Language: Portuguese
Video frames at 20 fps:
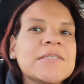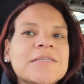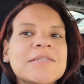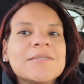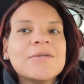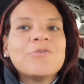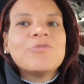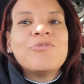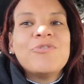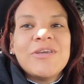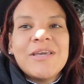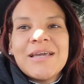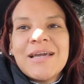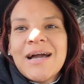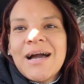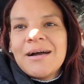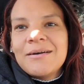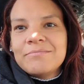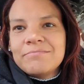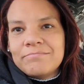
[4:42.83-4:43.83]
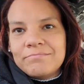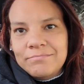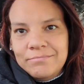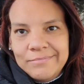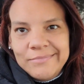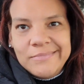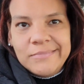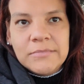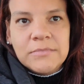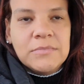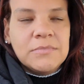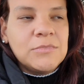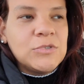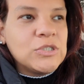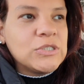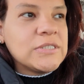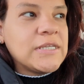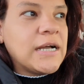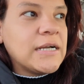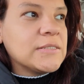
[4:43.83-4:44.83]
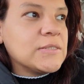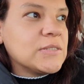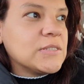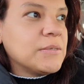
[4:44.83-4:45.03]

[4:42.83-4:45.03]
então fica lotado